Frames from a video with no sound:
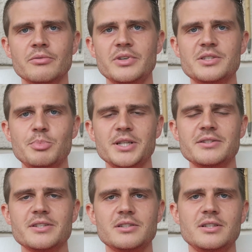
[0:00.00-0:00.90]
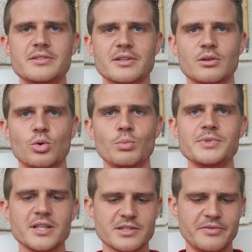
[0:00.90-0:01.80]
Wie splitten sich diese
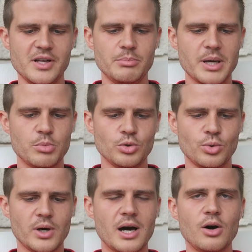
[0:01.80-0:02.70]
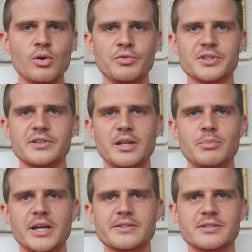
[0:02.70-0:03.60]
Umsatzquellen bei Bondora auf? Ich
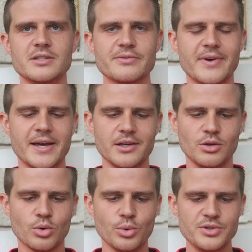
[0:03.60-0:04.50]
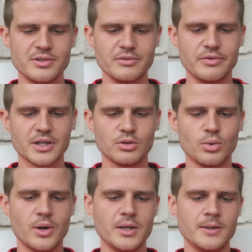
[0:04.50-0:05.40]
nenne mal jetzt die zwei größten
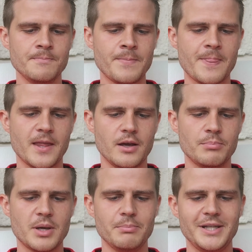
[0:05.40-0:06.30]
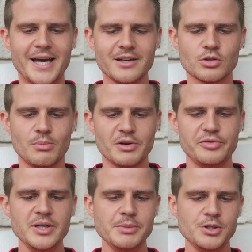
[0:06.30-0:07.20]
Faktoren. Ähm, mit
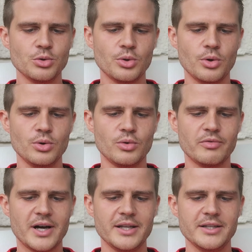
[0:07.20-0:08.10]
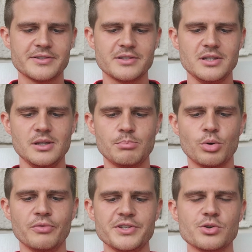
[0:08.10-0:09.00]
8,4 Millionen Euro waren es die
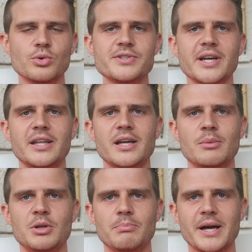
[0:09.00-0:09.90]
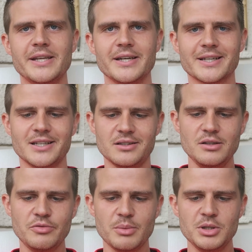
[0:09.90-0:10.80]
Provisionseinnahmen bei der
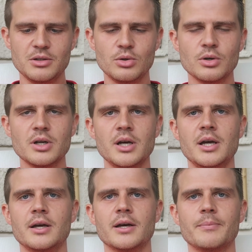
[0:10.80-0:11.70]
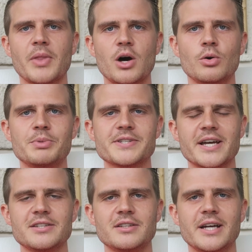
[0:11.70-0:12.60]
Kreditvermittlung, ähm, auch
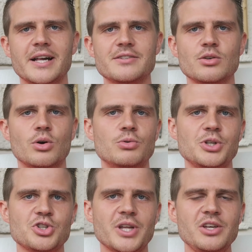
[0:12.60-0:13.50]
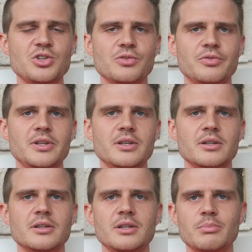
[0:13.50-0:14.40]
bezeichnet als Origination
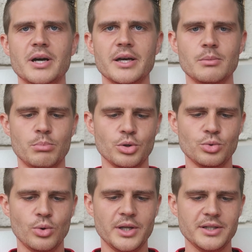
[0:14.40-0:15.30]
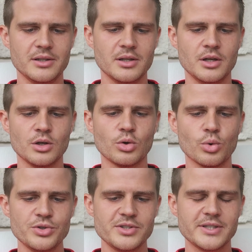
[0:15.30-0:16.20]
Fee, die bei Bondora den
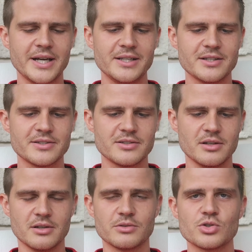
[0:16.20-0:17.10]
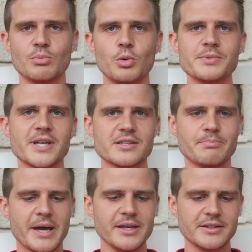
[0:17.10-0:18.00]
größten Teil des äh, zum
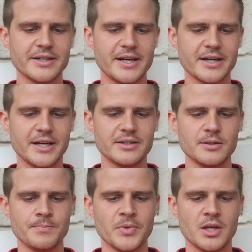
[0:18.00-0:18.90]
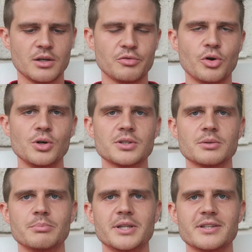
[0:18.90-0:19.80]
Umsatz beigetragen hat,
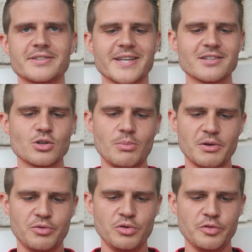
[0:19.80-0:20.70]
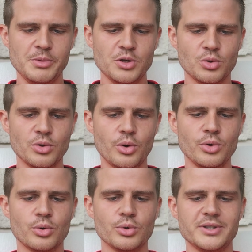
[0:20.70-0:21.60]
gefolgt mit 6,5 Millionen
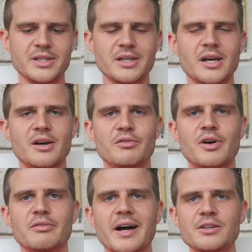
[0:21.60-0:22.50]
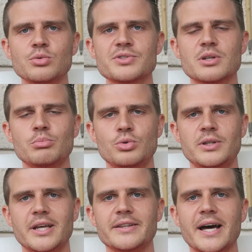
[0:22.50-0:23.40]
Euro die
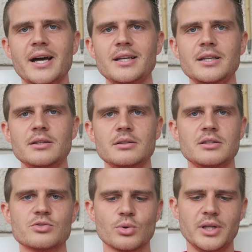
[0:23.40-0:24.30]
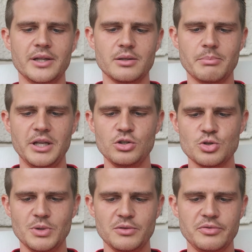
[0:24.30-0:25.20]
Verwaltungsgebühr der Darlehen, die sogenannte
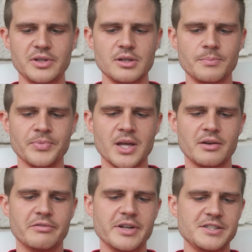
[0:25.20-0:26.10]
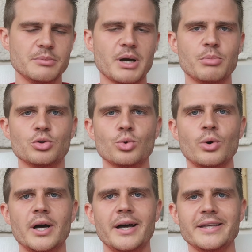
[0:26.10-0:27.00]
Management Fee welche bei
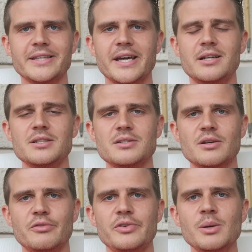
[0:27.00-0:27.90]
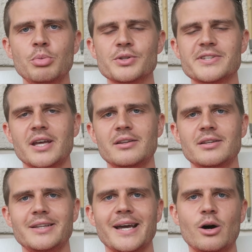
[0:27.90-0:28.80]
Bondora jährlich
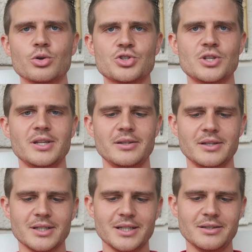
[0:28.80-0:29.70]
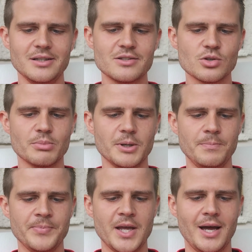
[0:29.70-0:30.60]
4% der ausstehenden
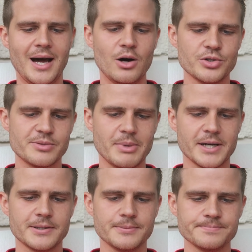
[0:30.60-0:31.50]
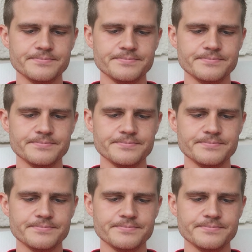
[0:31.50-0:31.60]
Kreditsumme ausmacht.